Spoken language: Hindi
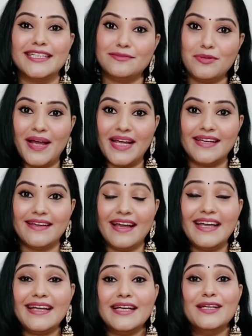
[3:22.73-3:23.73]
साइज में बाय किया
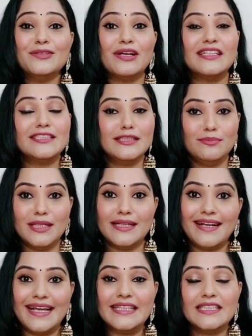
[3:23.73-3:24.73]
है तो अगर
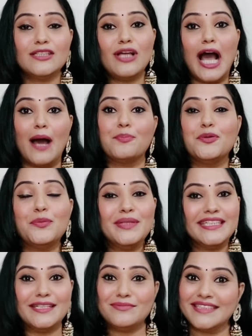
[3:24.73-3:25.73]
सिमिलर हेल्थ है तो आपको
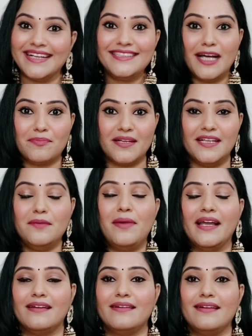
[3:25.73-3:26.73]
मीडियम साइज आपके लिए
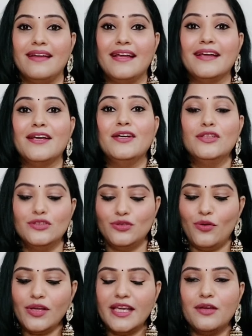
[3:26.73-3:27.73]
बाय करना है
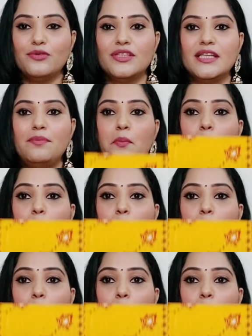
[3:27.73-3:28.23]
सो so, ये कुर्ती भी